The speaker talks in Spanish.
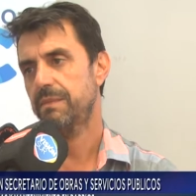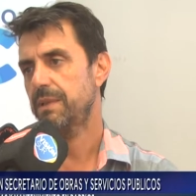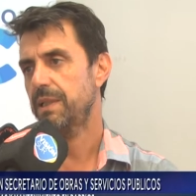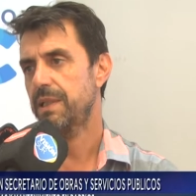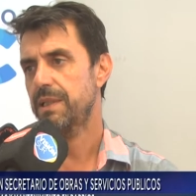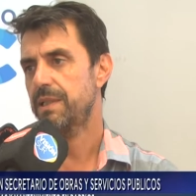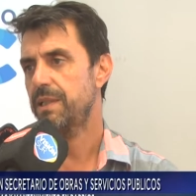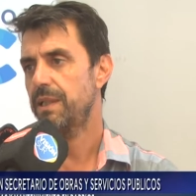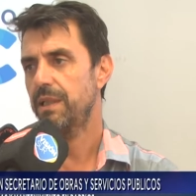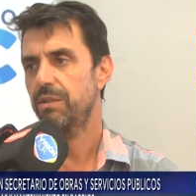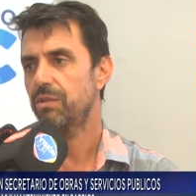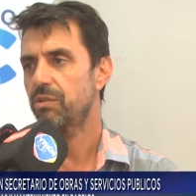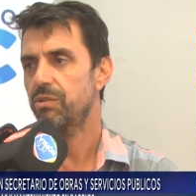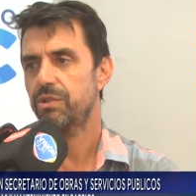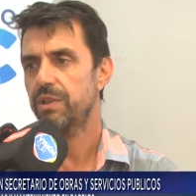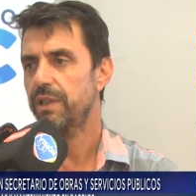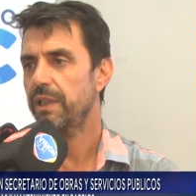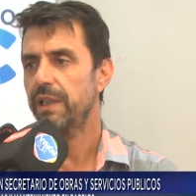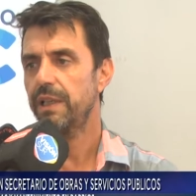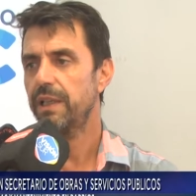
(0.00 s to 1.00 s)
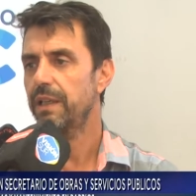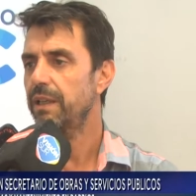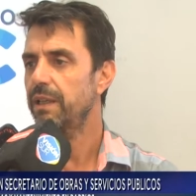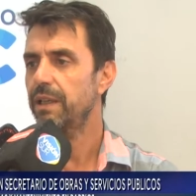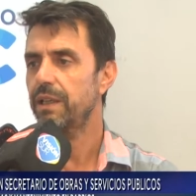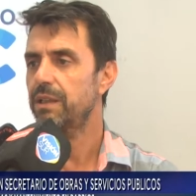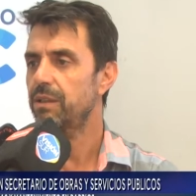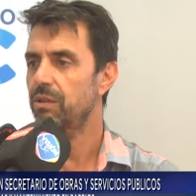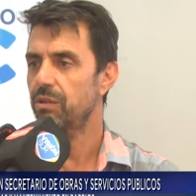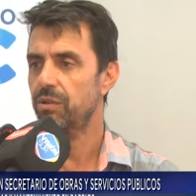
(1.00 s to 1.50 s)
haciéndose en
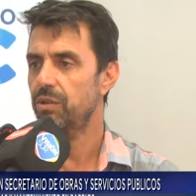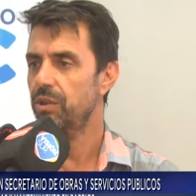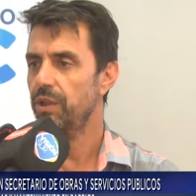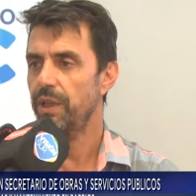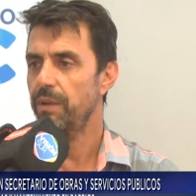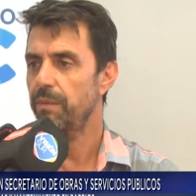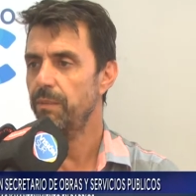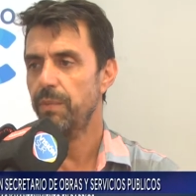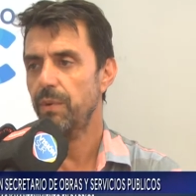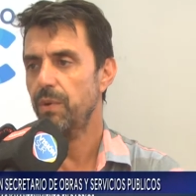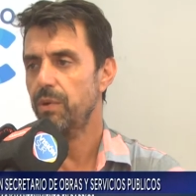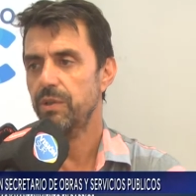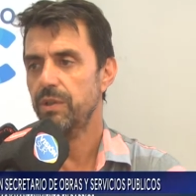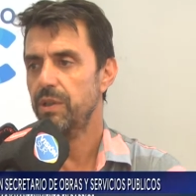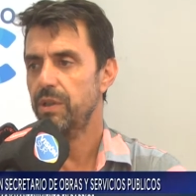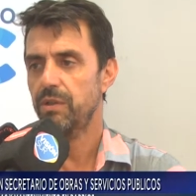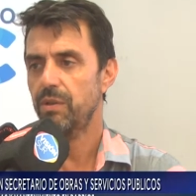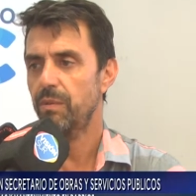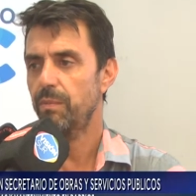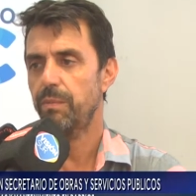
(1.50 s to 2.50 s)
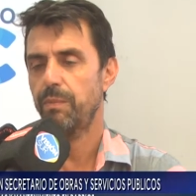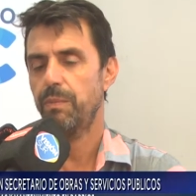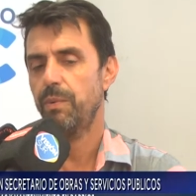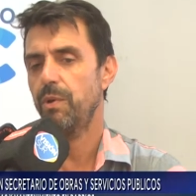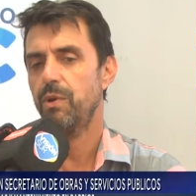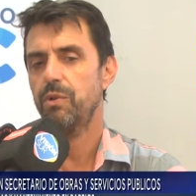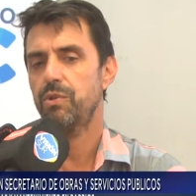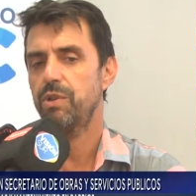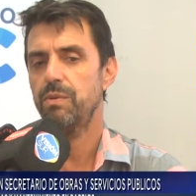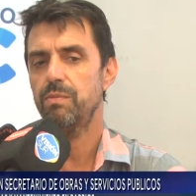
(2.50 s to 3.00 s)
estos tiempos, en este
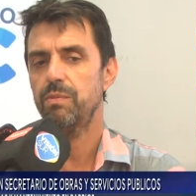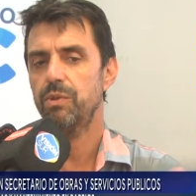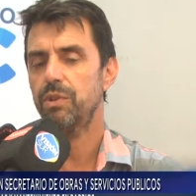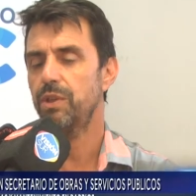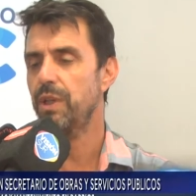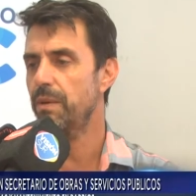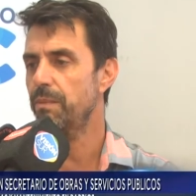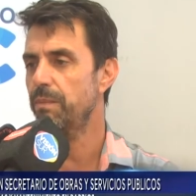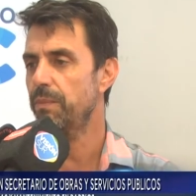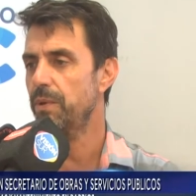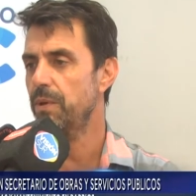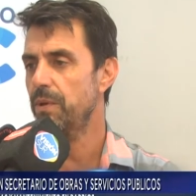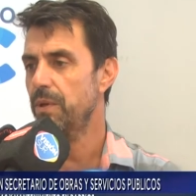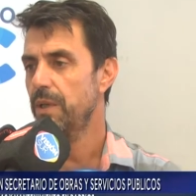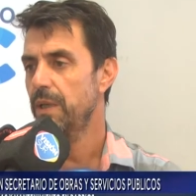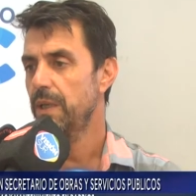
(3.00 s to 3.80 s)
próximo tiempo,